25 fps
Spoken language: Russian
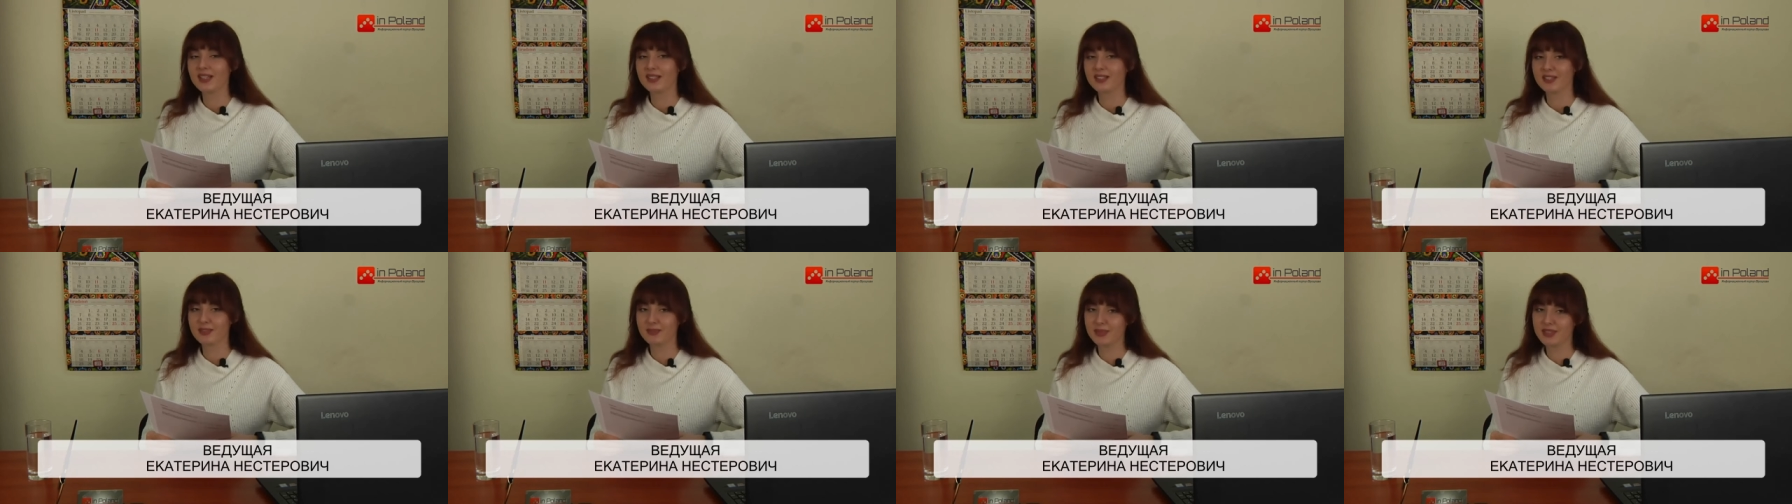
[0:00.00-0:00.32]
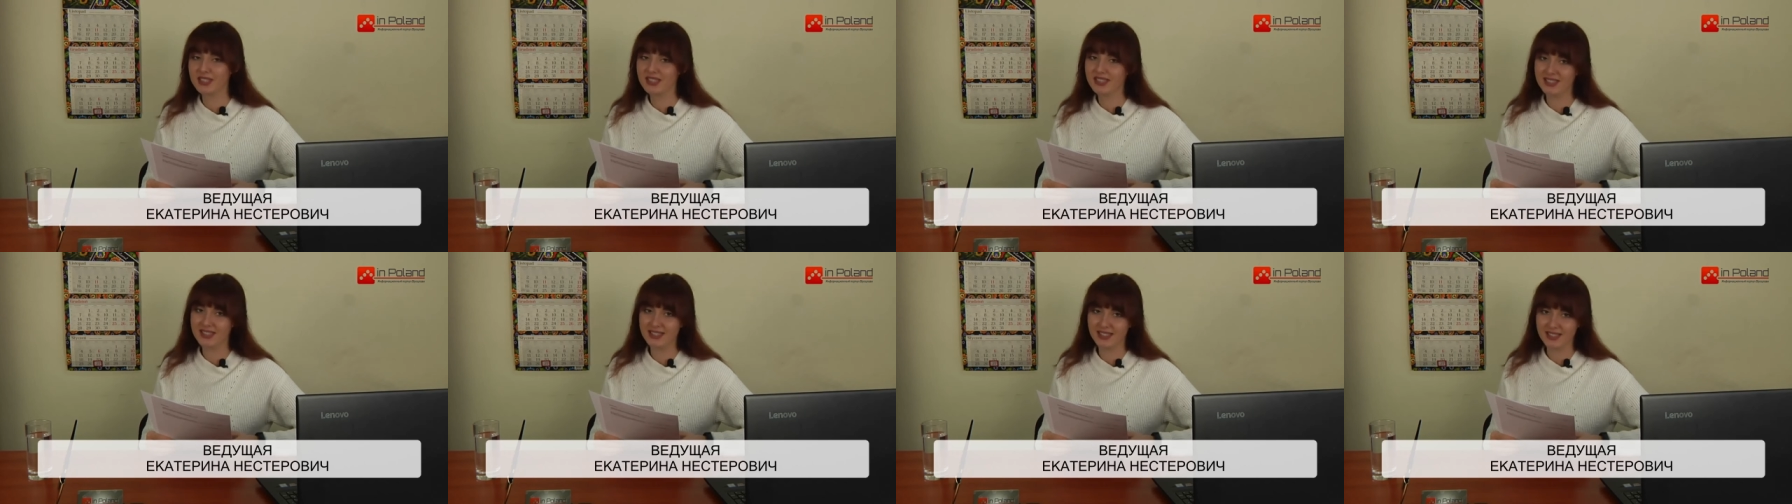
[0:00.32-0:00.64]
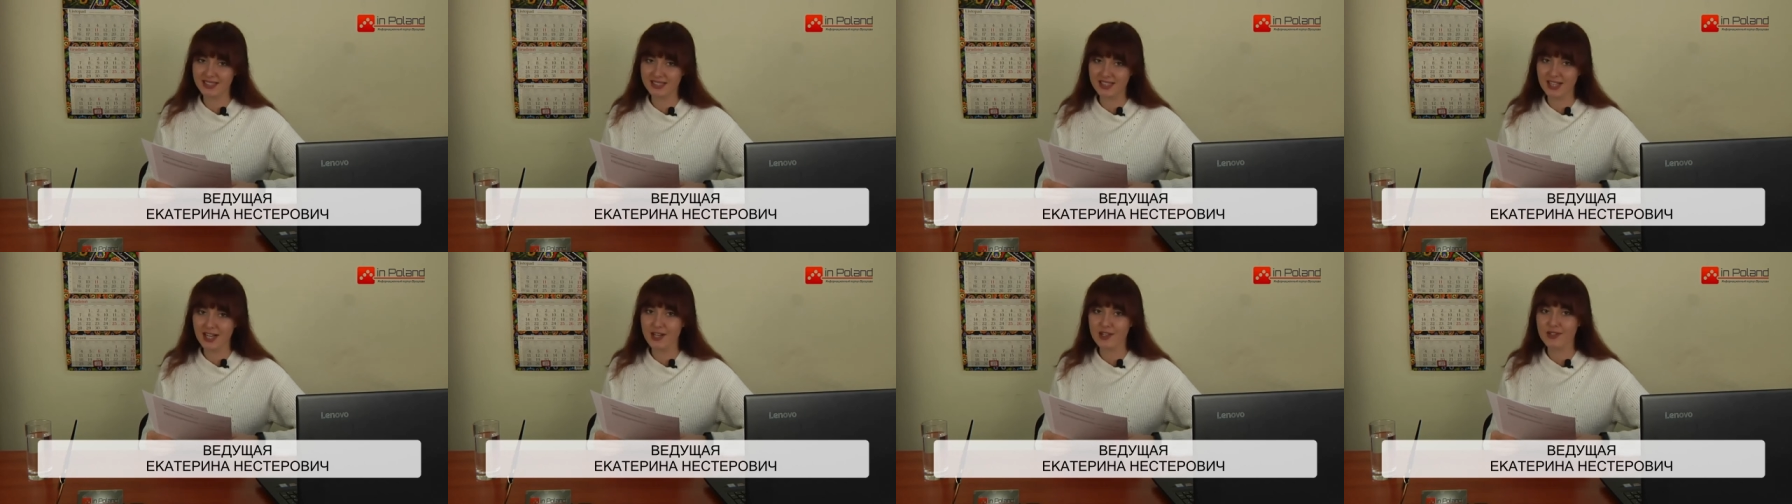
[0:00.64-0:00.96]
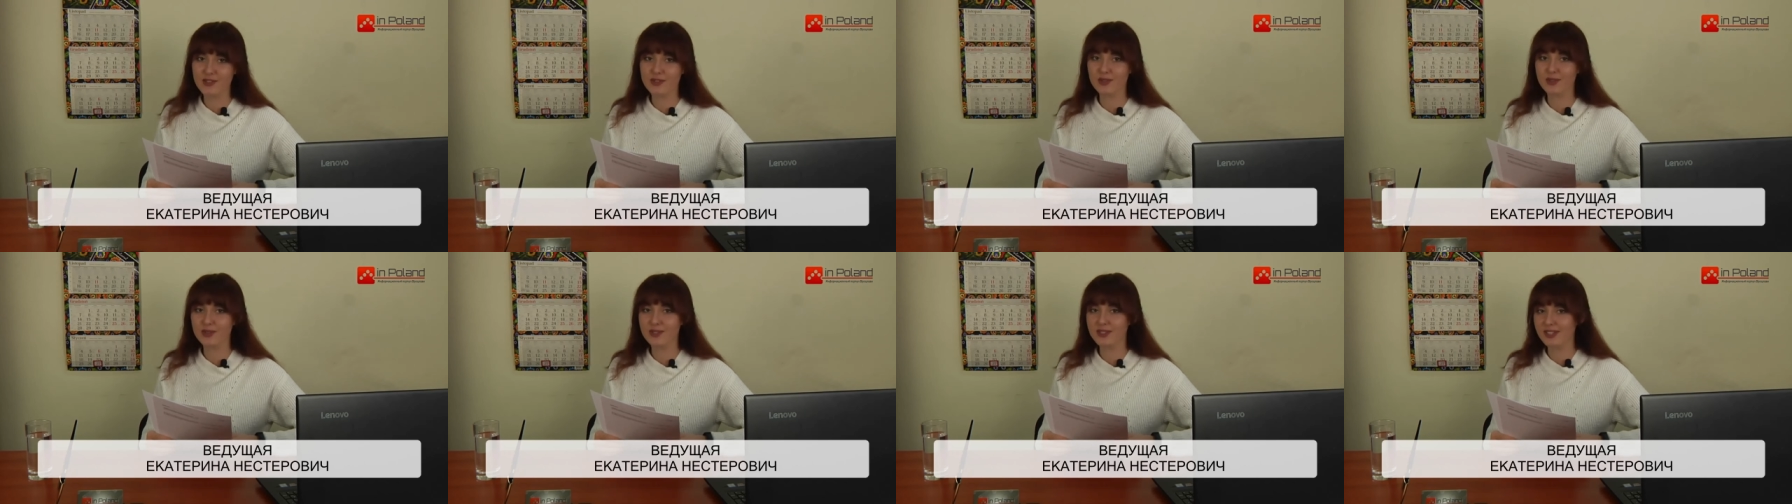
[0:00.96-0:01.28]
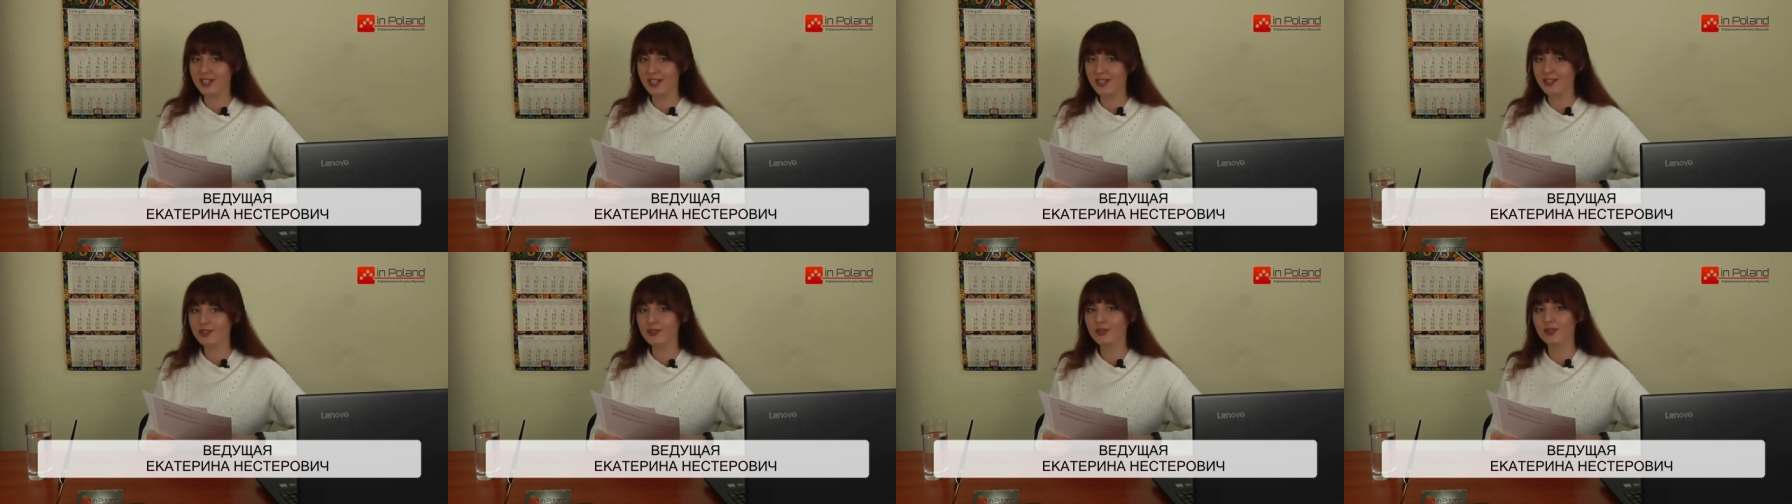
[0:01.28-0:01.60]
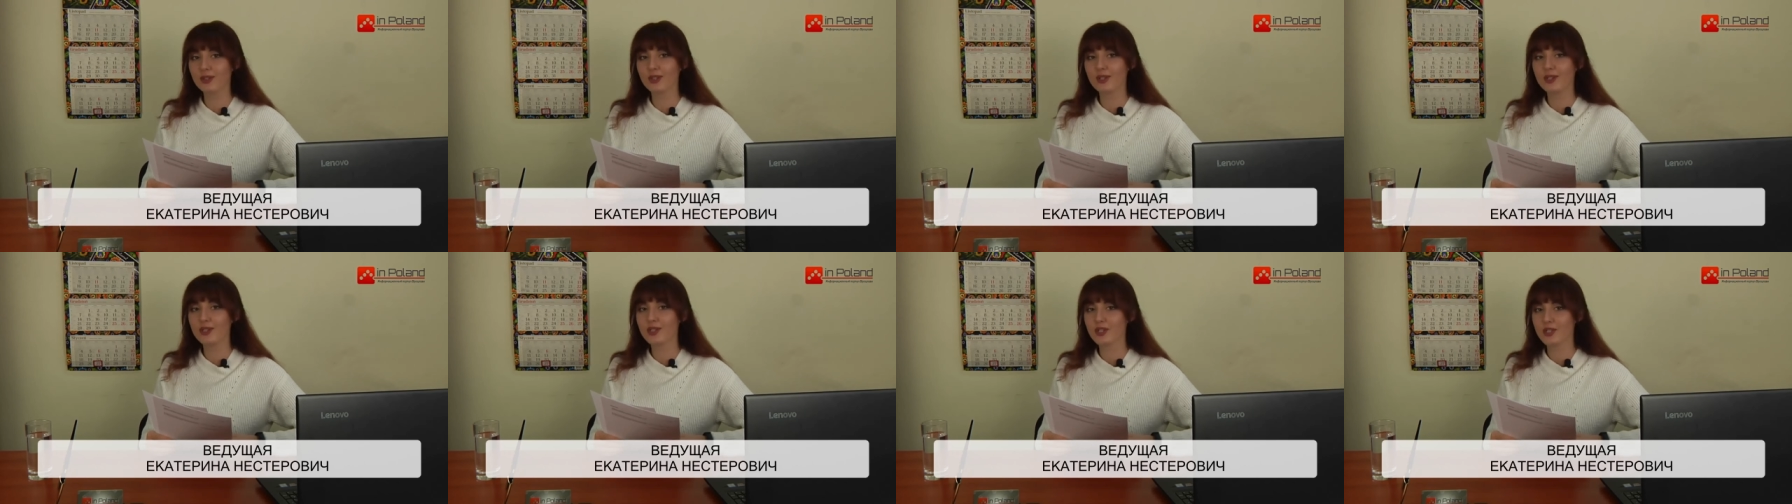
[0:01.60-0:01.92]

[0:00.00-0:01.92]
Смотрите нас каждую среду,